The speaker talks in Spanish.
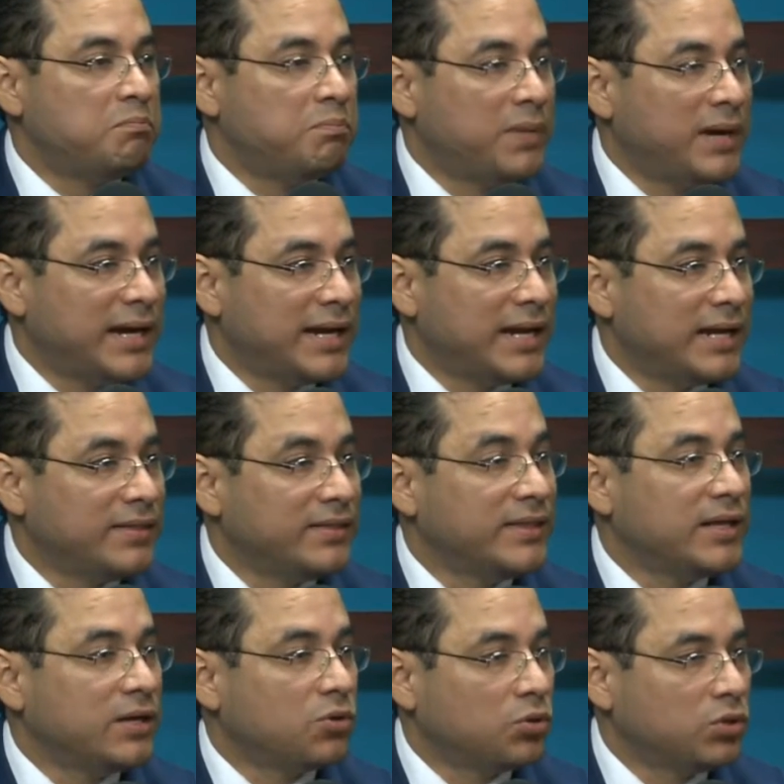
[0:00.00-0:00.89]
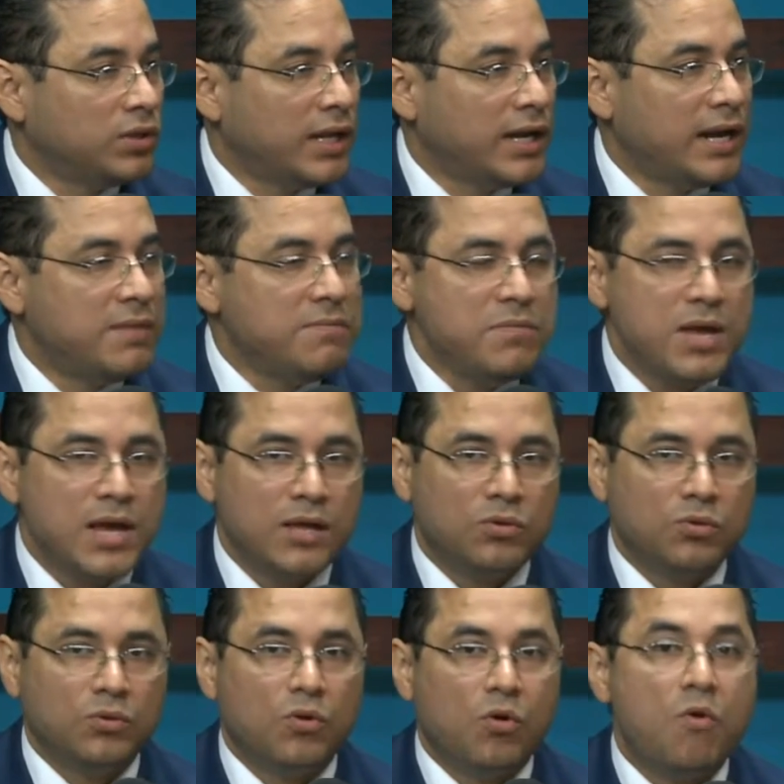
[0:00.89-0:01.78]
para derrotar el
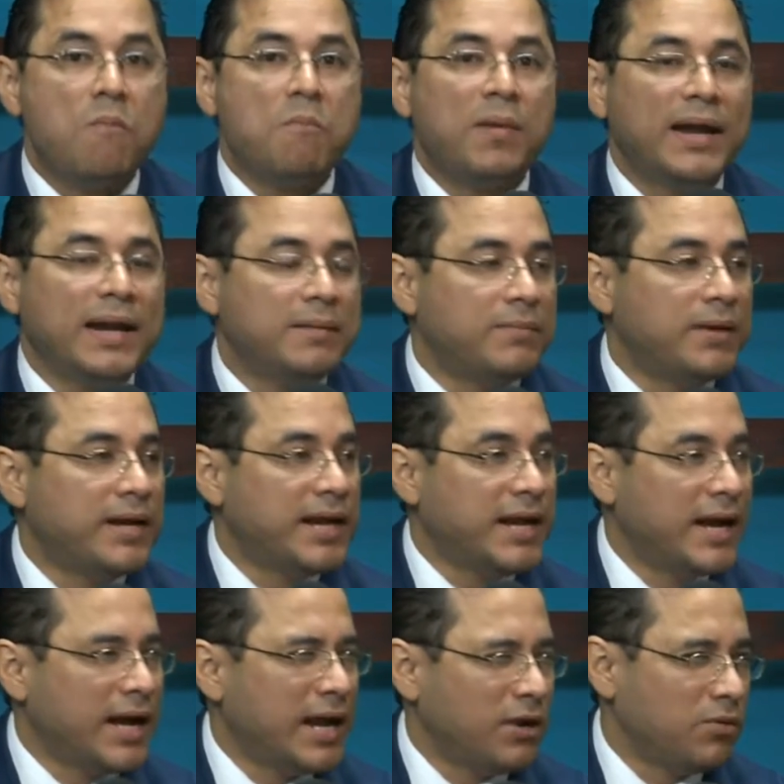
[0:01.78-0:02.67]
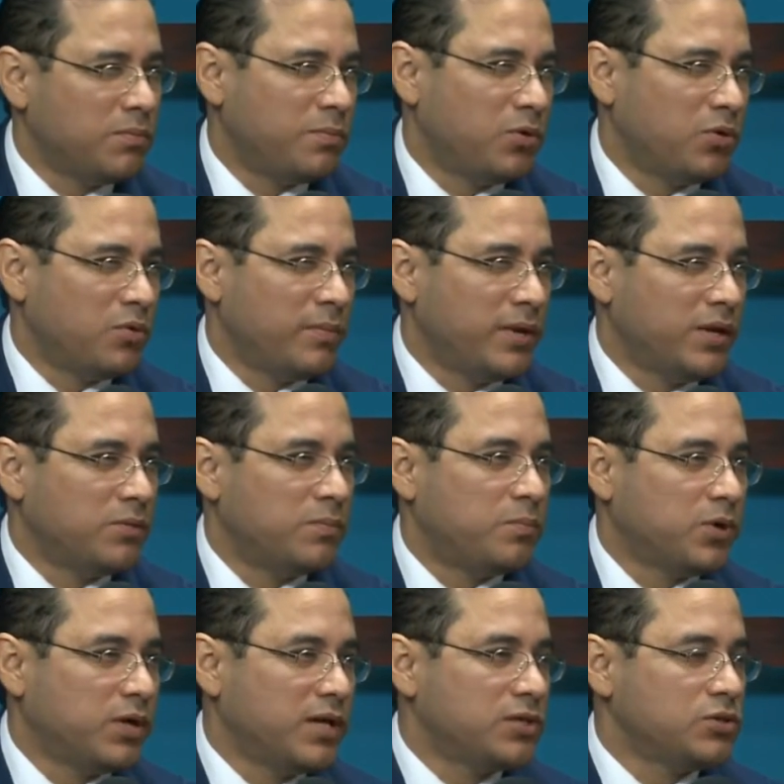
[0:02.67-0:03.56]
miedo o para manejarlo por lo menos,
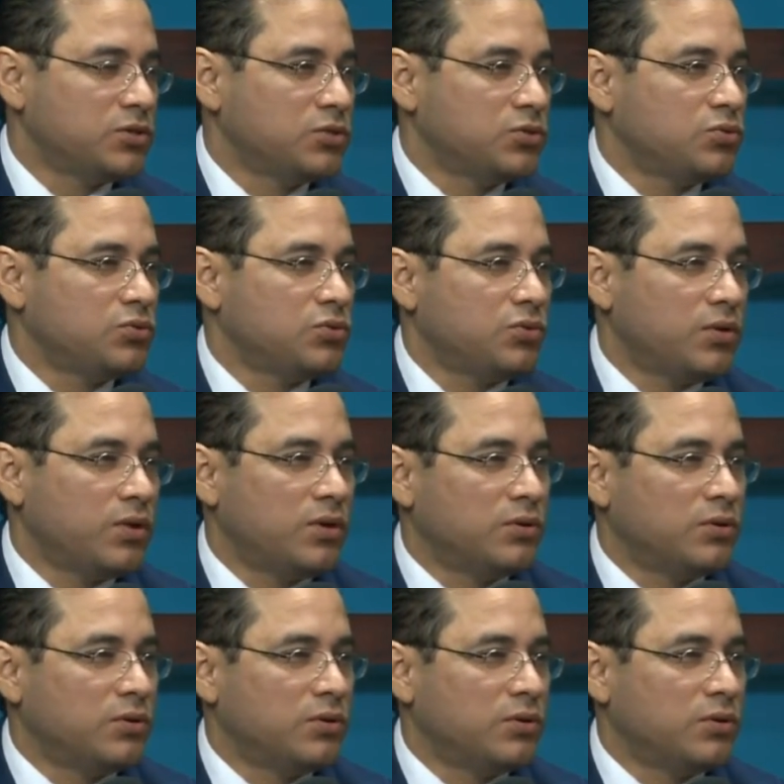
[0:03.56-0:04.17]
porque eso es uno de